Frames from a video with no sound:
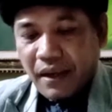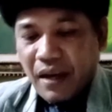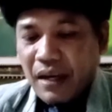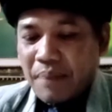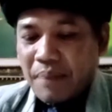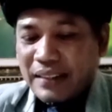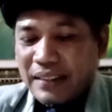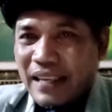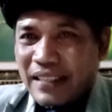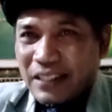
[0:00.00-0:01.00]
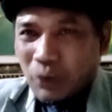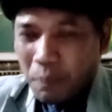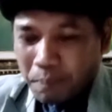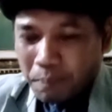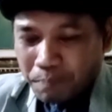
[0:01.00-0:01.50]
Kematian itu
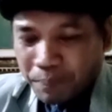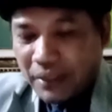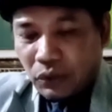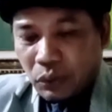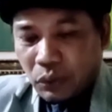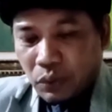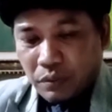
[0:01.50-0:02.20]
pintu